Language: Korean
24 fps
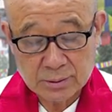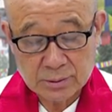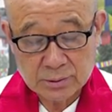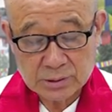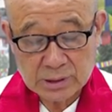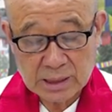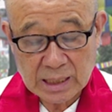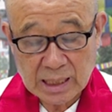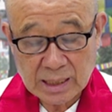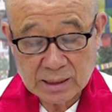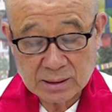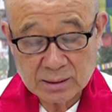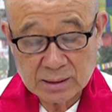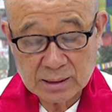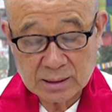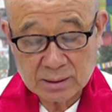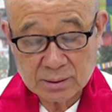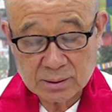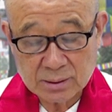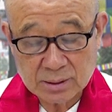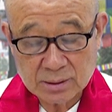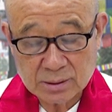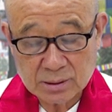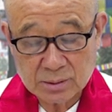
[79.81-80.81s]

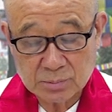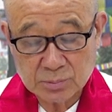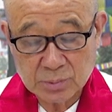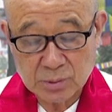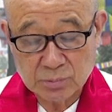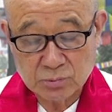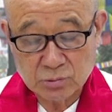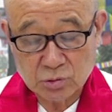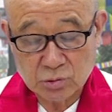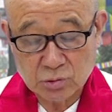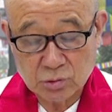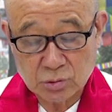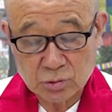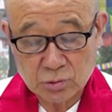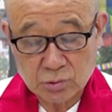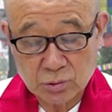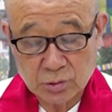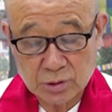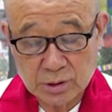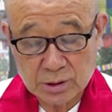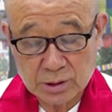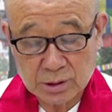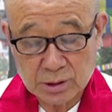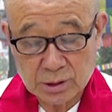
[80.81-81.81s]
사르나때에서 법륜을
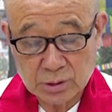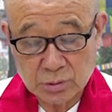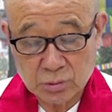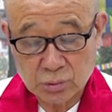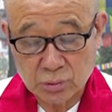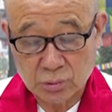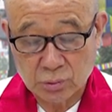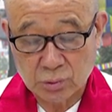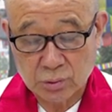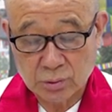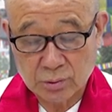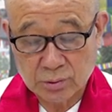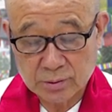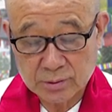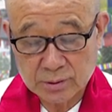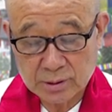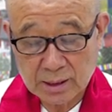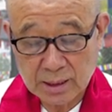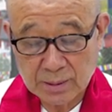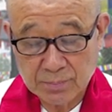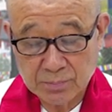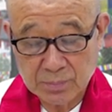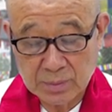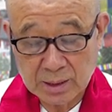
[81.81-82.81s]
굴린 이후
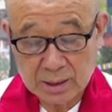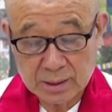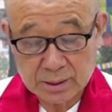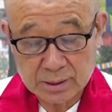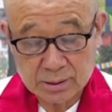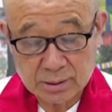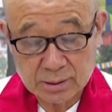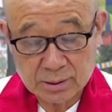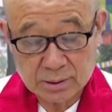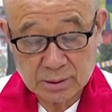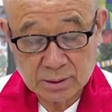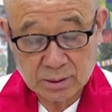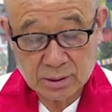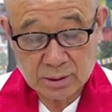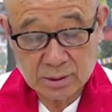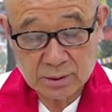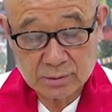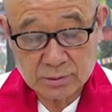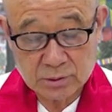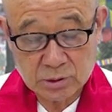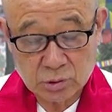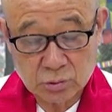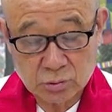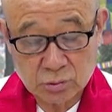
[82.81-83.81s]
단마가
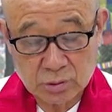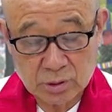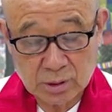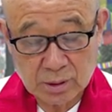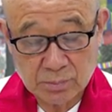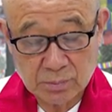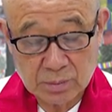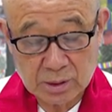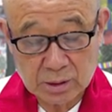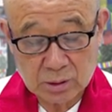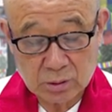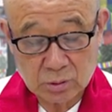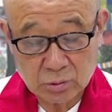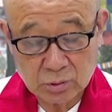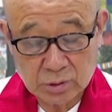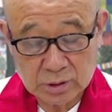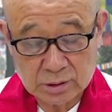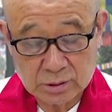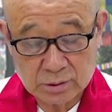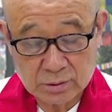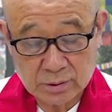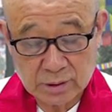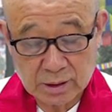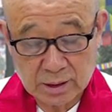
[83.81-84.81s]
이렇게 지구를 한 바퀴
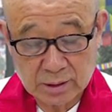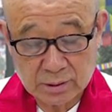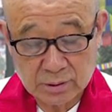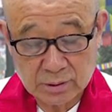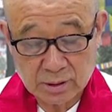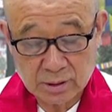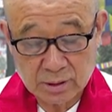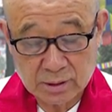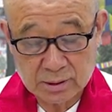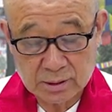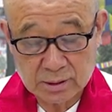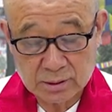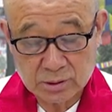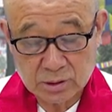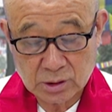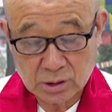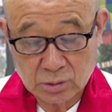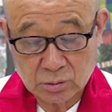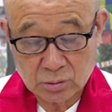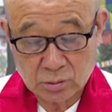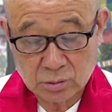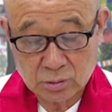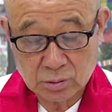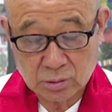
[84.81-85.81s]
돌아서 내가 태어난
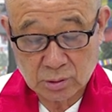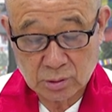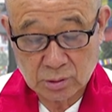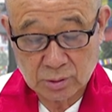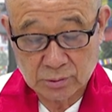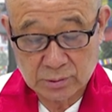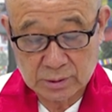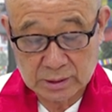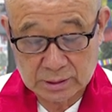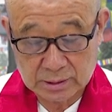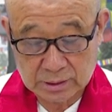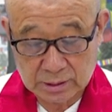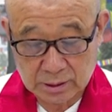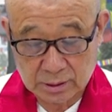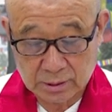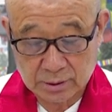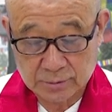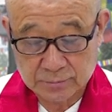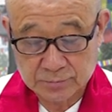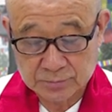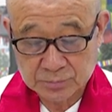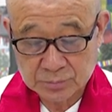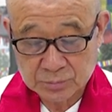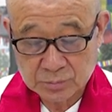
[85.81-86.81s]
자리로 돌아오다니